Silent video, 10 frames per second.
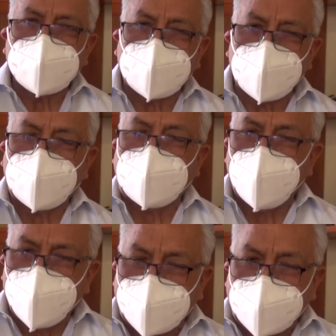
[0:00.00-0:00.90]
creo que la
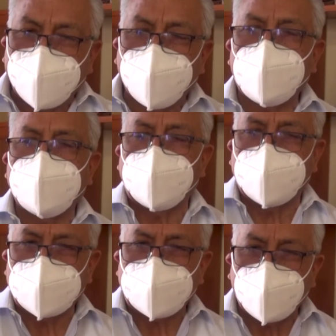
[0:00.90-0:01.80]
única forma
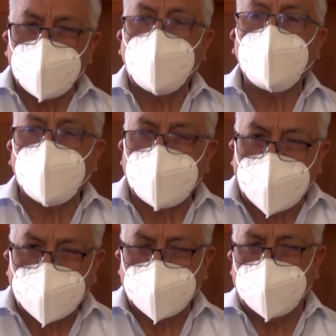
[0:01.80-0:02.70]
de poder
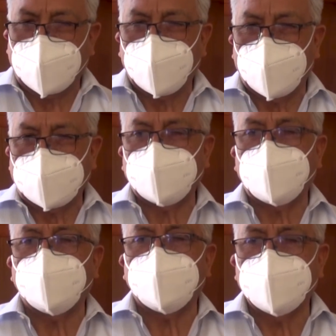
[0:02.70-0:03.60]
apoyar a la
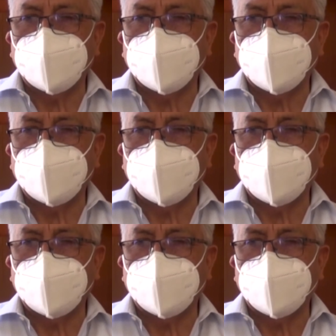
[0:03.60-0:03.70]
población